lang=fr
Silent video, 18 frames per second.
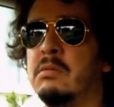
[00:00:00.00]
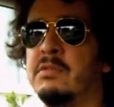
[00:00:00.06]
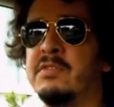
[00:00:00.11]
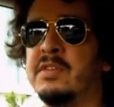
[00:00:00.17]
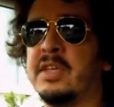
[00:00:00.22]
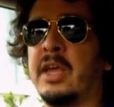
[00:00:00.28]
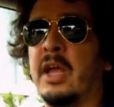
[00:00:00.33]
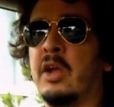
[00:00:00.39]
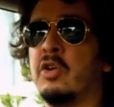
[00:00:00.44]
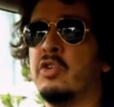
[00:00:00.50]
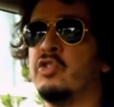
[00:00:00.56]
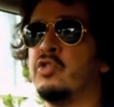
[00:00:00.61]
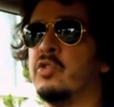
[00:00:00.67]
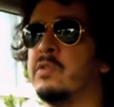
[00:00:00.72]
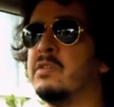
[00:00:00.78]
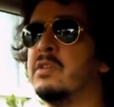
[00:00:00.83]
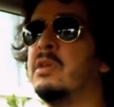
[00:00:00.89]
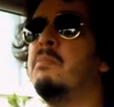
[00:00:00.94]
c'est quelque
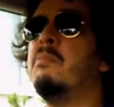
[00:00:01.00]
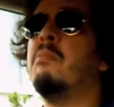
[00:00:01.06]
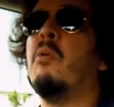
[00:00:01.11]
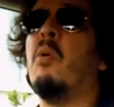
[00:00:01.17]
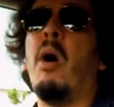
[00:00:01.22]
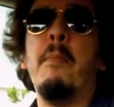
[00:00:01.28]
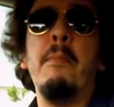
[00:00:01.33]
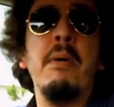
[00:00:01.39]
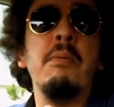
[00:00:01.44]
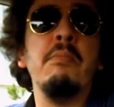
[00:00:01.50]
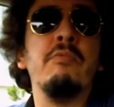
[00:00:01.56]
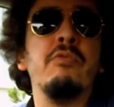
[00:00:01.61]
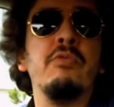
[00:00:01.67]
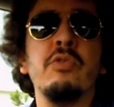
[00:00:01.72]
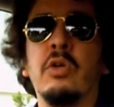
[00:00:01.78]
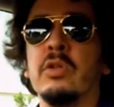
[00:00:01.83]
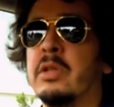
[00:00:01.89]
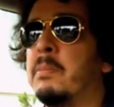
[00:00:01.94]
chose qui, moi-même,
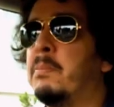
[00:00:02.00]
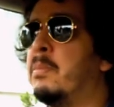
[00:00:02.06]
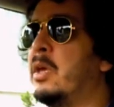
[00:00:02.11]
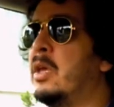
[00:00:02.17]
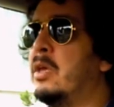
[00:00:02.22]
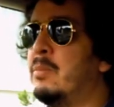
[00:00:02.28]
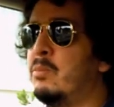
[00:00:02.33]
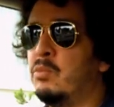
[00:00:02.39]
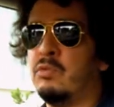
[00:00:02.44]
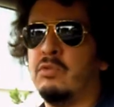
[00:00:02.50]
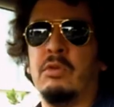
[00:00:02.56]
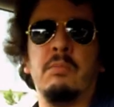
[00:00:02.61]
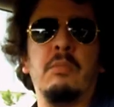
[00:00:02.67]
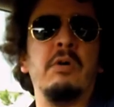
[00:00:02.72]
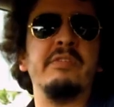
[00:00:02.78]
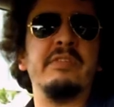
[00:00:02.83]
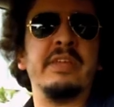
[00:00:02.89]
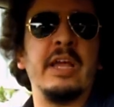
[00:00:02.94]
venant d'un pays
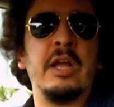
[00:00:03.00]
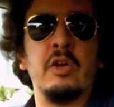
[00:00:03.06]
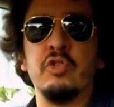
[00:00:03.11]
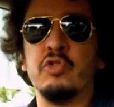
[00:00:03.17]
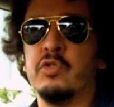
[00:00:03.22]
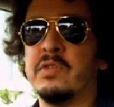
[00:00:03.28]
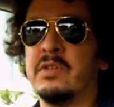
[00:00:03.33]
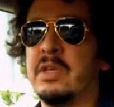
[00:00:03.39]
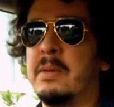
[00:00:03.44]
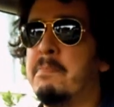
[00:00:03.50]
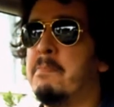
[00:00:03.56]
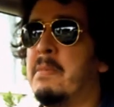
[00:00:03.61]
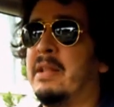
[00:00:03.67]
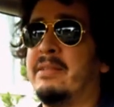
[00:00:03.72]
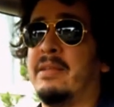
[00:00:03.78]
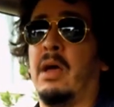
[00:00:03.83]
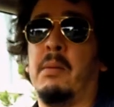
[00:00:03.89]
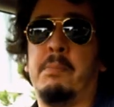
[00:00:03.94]
musulman, c'est quelque chose qui
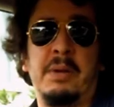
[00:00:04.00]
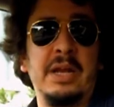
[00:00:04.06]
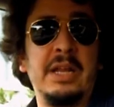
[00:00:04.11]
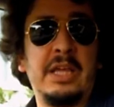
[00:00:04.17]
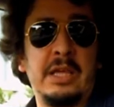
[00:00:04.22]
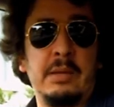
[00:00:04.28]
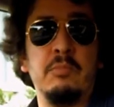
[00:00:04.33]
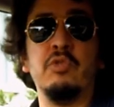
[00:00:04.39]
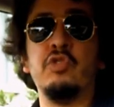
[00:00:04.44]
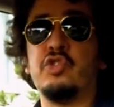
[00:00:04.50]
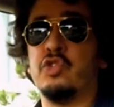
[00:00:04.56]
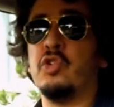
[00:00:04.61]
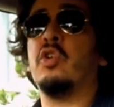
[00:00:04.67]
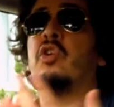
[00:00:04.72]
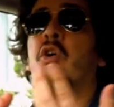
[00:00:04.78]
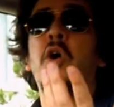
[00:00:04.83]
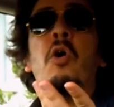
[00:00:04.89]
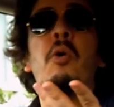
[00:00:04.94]
m'interpelle et qui me
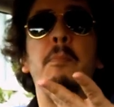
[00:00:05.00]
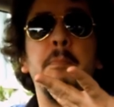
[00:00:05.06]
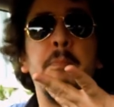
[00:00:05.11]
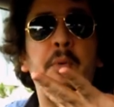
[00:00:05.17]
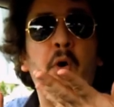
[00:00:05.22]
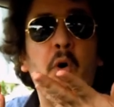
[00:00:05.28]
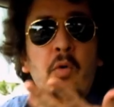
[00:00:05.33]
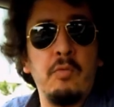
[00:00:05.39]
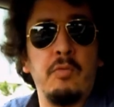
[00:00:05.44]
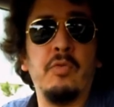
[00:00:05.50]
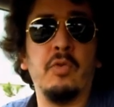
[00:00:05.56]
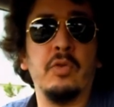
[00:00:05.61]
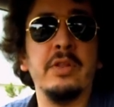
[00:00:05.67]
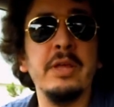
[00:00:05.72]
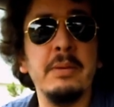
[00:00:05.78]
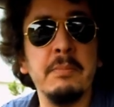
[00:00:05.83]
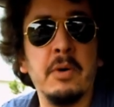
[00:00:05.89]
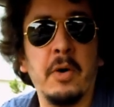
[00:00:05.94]
choque
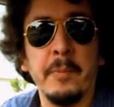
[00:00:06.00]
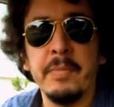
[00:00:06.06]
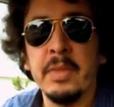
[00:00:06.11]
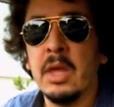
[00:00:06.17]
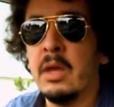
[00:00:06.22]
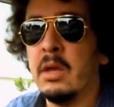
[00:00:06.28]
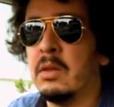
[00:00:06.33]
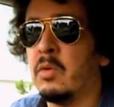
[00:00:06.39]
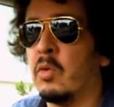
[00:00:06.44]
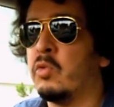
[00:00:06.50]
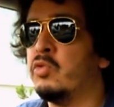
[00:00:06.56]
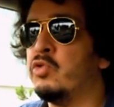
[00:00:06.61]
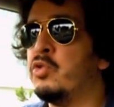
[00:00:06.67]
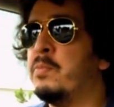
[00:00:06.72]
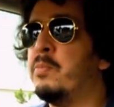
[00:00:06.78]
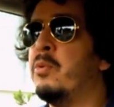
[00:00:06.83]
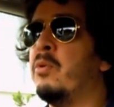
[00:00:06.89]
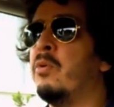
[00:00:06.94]
profondément. Donc
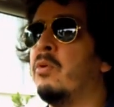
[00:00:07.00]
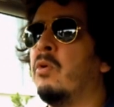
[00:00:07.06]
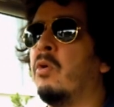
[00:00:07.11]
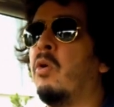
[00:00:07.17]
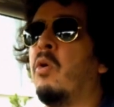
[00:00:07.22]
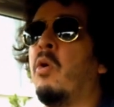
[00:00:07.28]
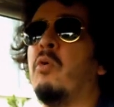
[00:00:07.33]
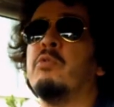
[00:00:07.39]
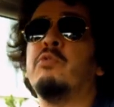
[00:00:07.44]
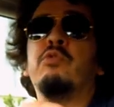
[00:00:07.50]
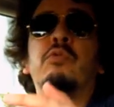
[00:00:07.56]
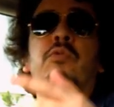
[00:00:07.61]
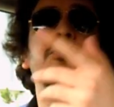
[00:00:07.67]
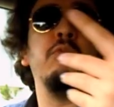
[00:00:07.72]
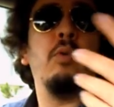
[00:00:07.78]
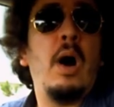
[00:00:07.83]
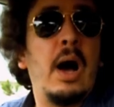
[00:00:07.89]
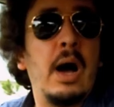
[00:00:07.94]
je peux
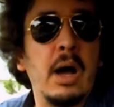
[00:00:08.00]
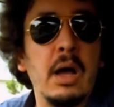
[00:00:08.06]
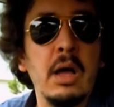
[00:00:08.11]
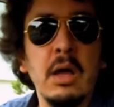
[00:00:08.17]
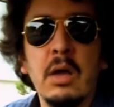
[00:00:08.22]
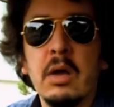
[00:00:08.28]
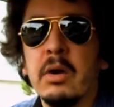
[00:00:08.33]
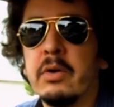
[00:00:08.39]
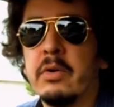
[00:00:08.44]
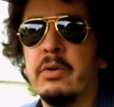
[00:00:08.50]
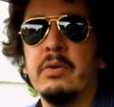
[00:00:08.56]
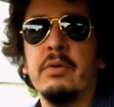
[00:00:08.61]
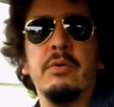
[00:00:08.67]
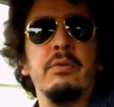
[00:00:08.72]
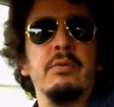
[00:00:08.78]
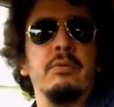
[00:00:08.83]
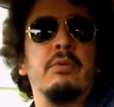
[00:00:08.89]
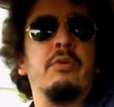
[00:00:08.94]
concevoir
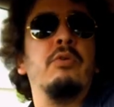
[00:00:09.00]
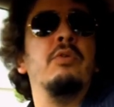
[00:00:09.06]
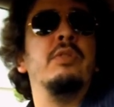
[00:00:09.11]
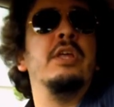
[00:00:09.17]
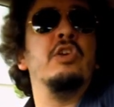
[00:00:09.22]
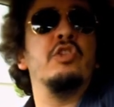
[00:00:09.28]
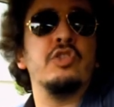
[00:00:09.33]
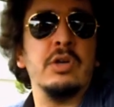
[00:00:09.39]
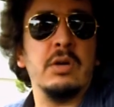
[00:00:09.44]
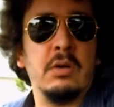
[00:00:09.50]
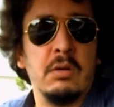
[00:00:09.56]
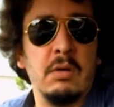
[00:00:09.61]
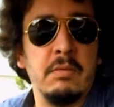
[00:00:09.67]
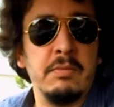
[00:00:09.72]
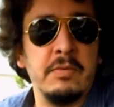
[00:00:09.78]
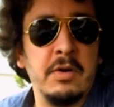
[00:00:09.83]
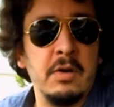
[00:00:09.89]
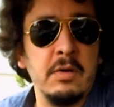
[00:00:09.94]
que, que des gens
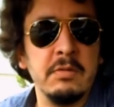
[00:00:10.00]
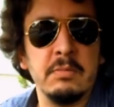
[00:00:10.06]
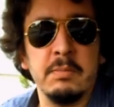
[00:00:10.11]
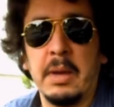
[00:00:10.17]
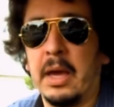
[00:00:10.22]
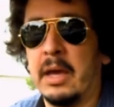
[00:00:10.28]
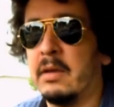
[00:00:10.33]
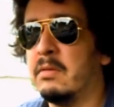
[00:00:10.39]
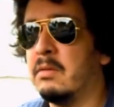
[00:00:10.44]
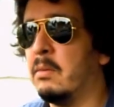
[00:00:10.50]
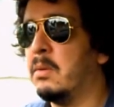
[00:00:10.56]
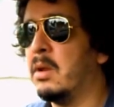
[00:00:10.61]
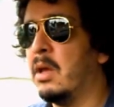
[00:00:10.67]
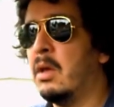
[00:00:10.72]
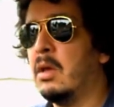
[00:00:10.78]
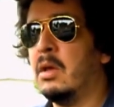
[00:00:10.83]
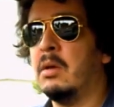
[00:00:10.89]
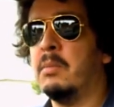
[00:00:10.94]
en France, par exemple,